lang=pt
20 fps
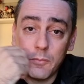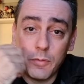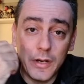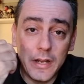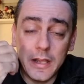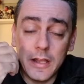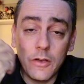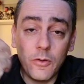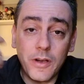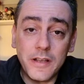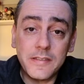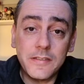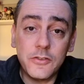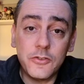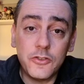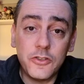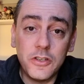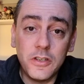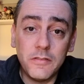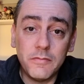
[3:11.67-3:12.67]
Porém, eu
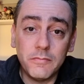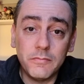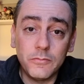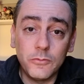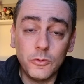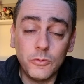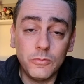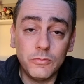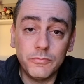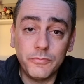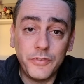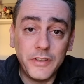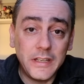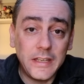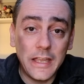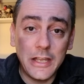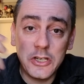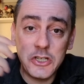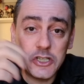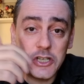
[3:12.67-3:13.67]
assisti, não
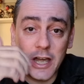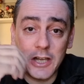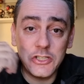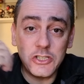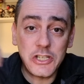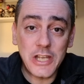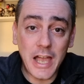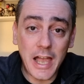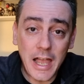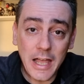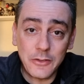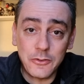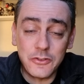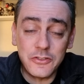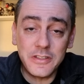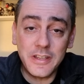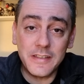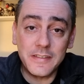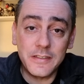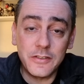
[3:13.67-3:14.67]
fiquei chateado
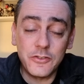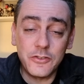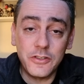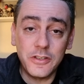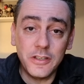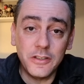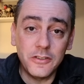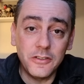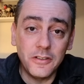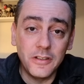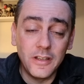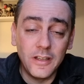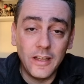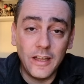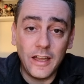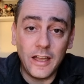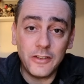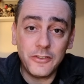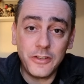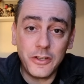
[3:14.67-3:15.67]
de ter assistido,
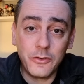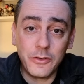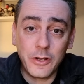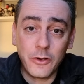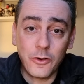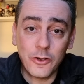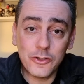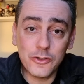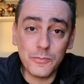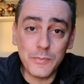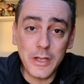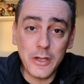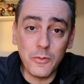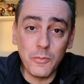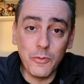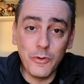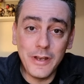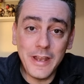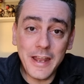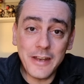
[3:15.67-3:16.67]
Achei um negócio meio
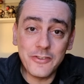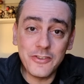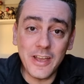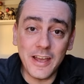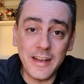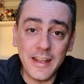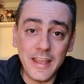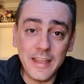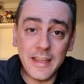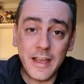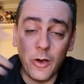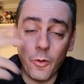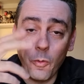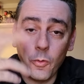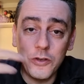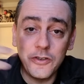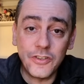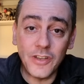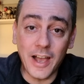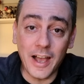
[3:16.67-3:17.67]
Mulheres de Areia,
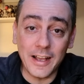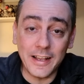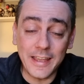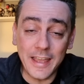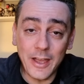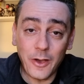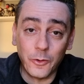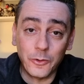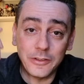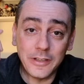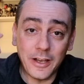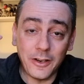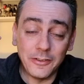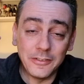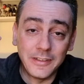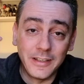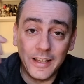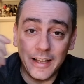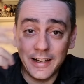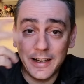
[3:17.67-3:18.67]
Ruth, Raquel
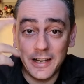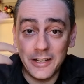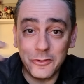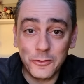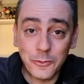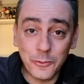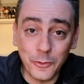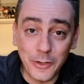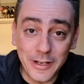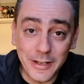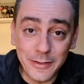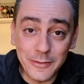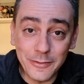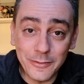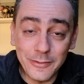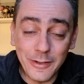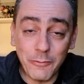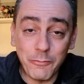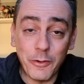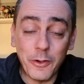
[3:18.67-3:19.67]
tal. Aquela história
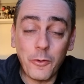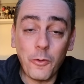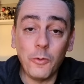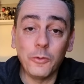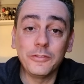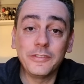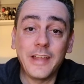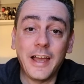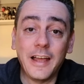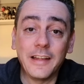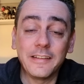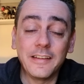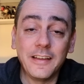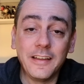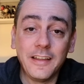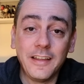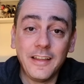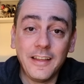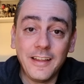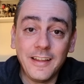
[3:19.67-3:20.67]
já foi
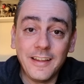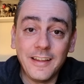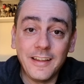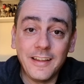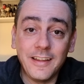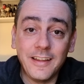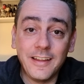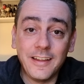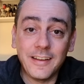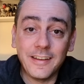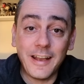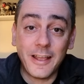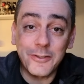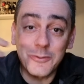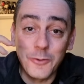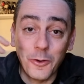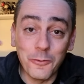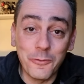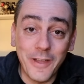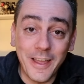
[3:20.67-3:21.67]
contada é, nas
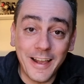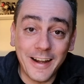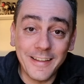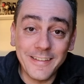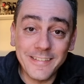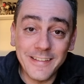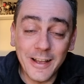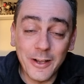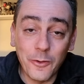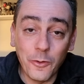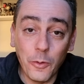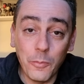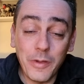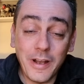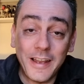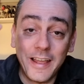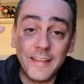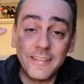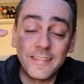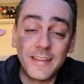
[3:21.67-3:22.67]
novelas da Globo,
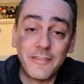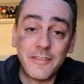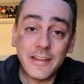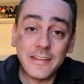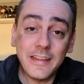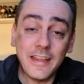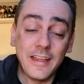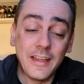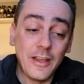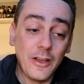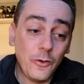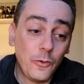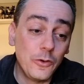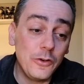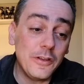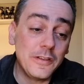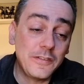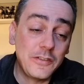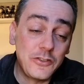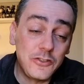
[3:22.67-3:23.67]
aliás, teve até.
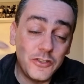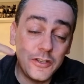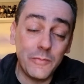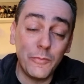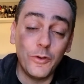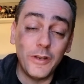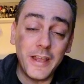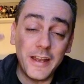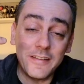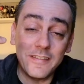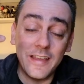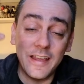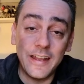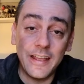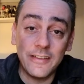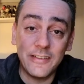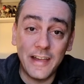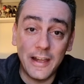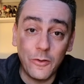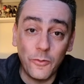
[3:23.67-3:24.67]
Quando eu assisti Mulheres de
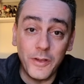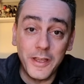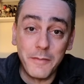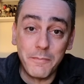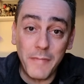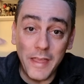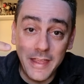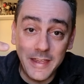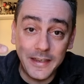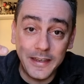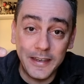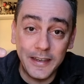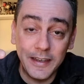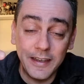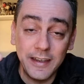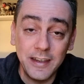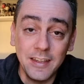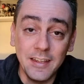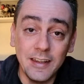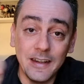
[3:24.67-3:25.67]
Areia, já era um remake
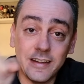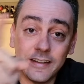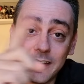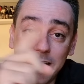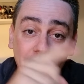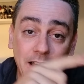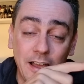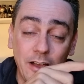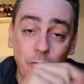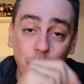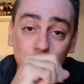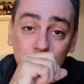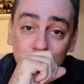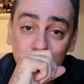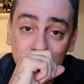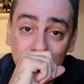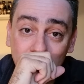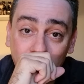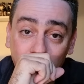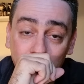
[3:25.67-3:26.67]
da
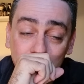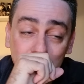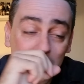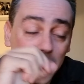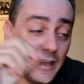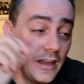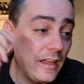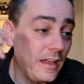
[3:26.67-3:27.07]
original.